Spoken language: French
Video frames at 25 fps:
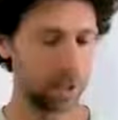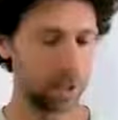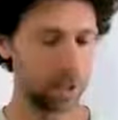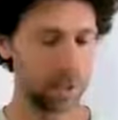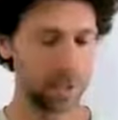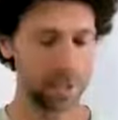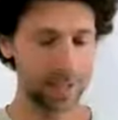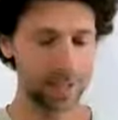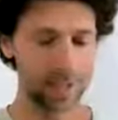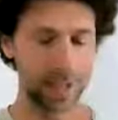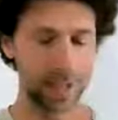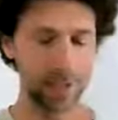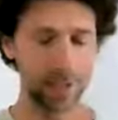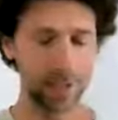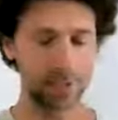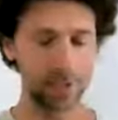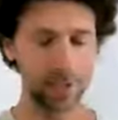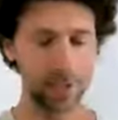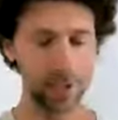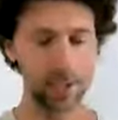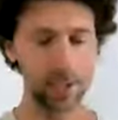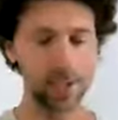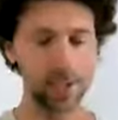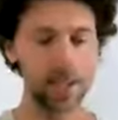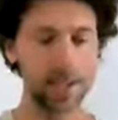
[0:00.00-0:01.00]
installé,
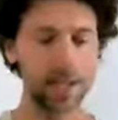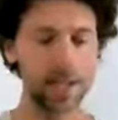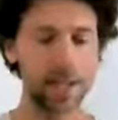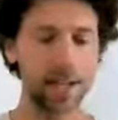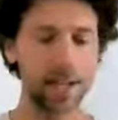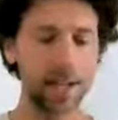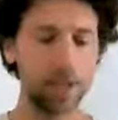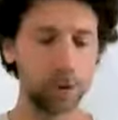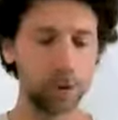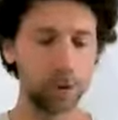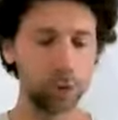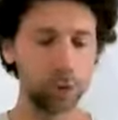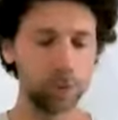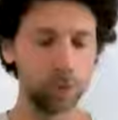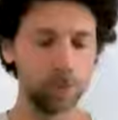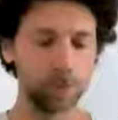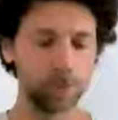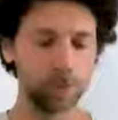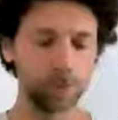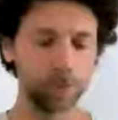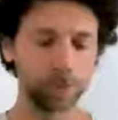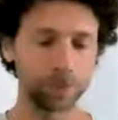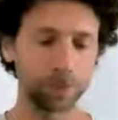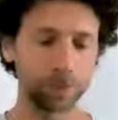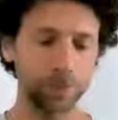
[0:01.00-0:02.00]
enfin qui est installé en nous,
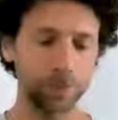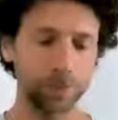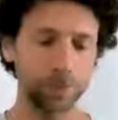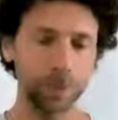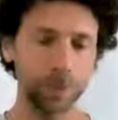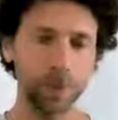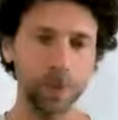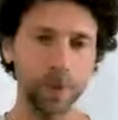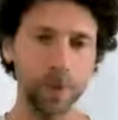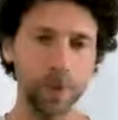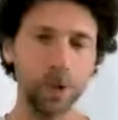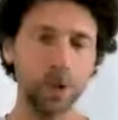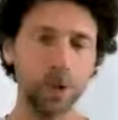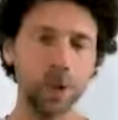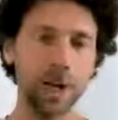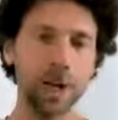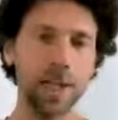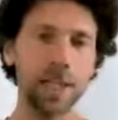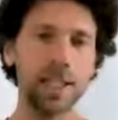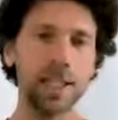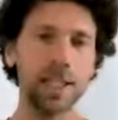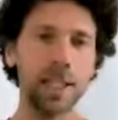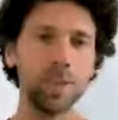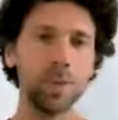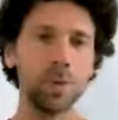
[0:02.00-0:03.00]
de
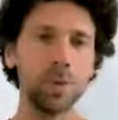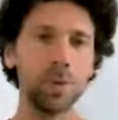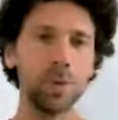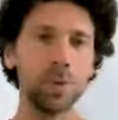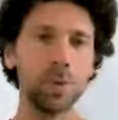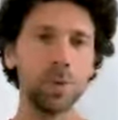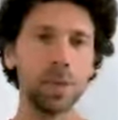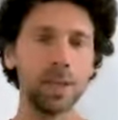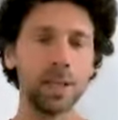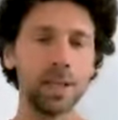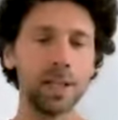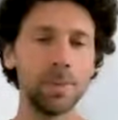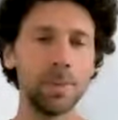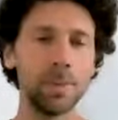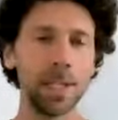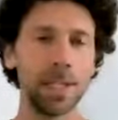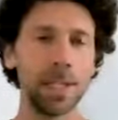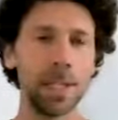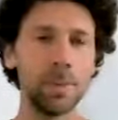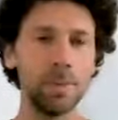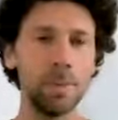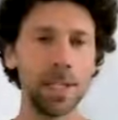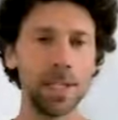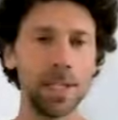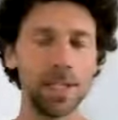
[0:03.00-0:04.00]
réception et
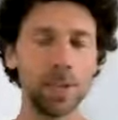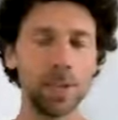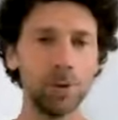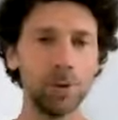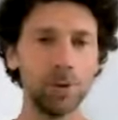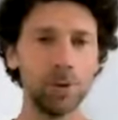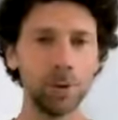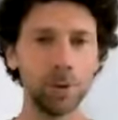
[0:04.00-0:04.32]
d'émission,